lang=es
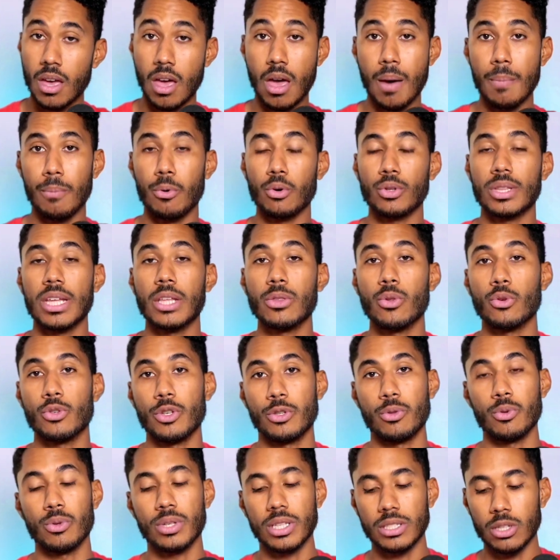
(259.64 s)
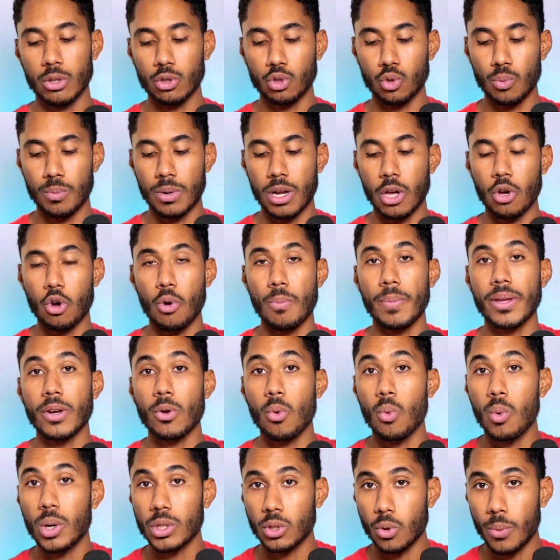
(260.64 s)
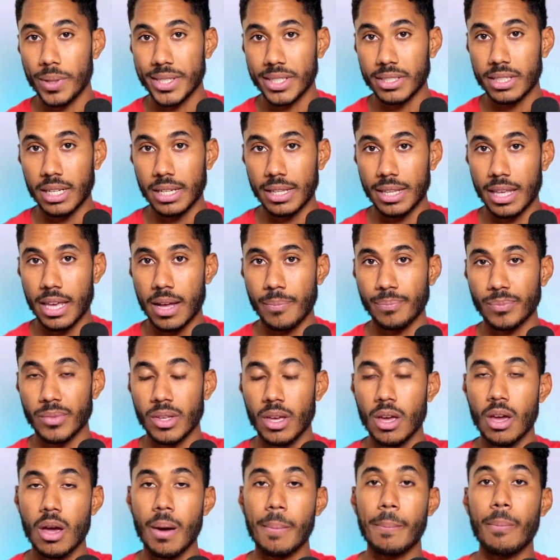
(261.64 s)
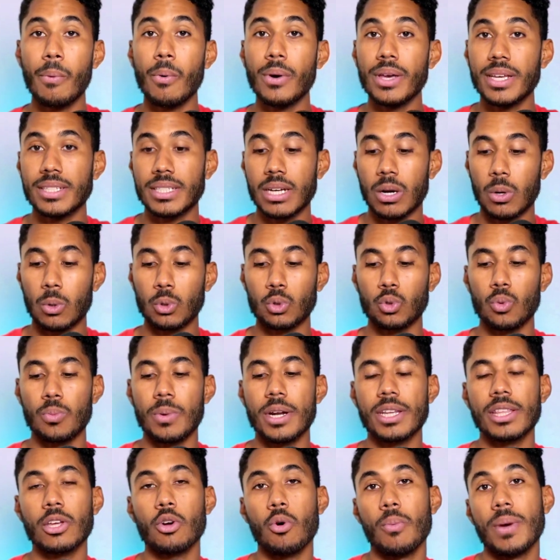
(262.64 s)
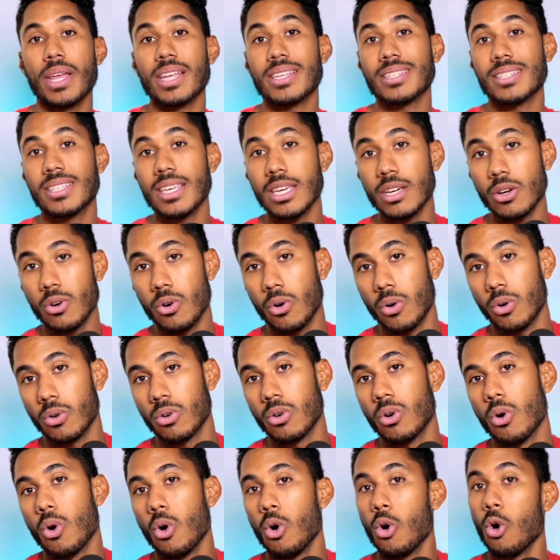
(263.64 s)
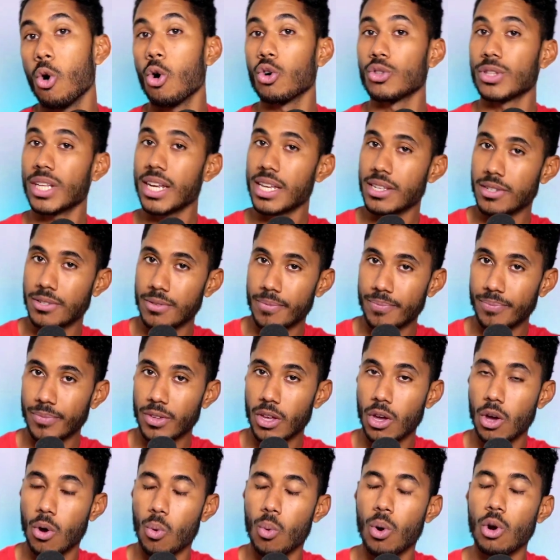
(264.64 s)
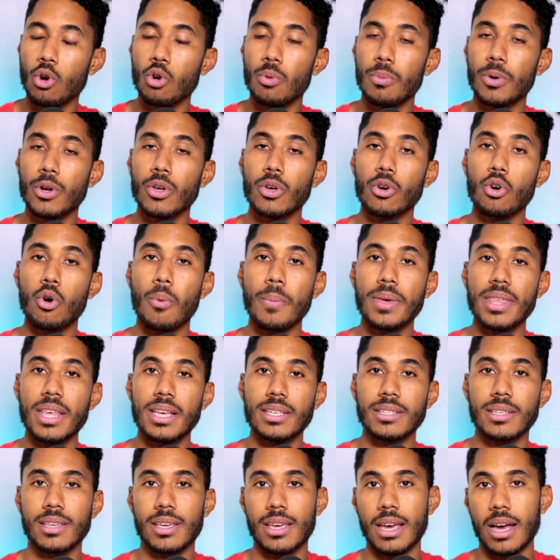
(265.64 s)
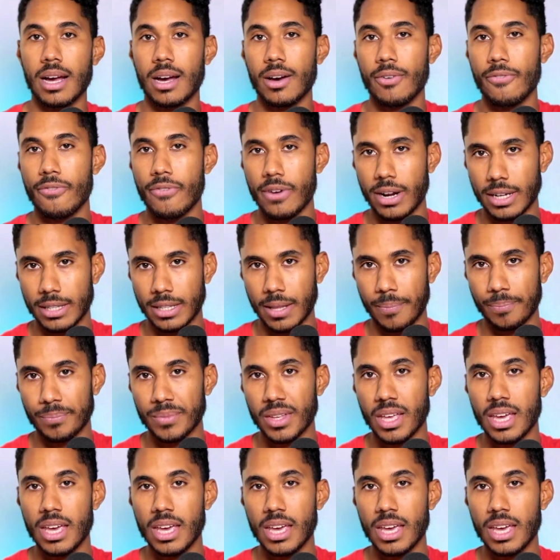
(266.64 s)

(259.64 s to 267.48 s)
Por tanto, si tú estás acostumbrado a comer cuatro veces al día, puedes acostumbrarte a comer cinco o tres o el número de comidas que hagan falta.